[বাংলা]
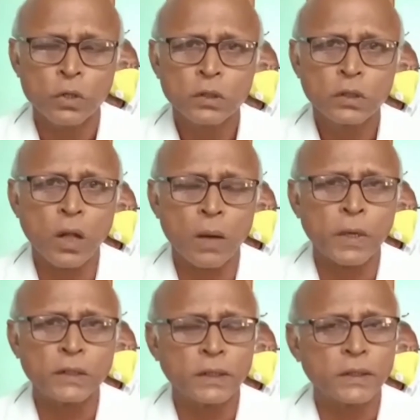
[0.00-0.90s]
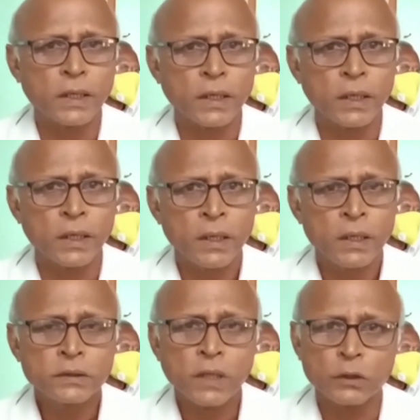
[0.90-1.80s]
কারণ আমরা যাদেরকে
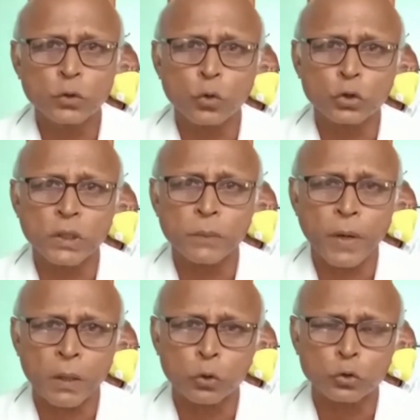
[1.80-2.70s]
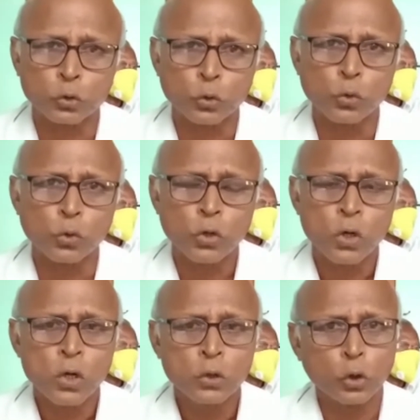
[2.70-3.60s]
সাহায্য করতে পারবো যতটুকু
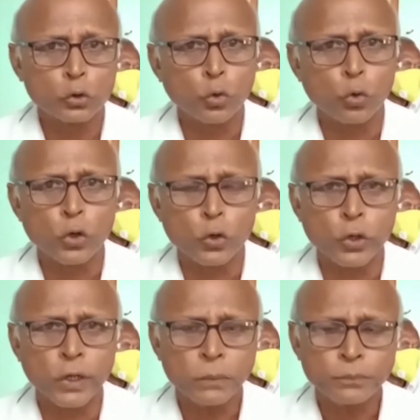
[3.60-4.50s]
ততটুকুই করি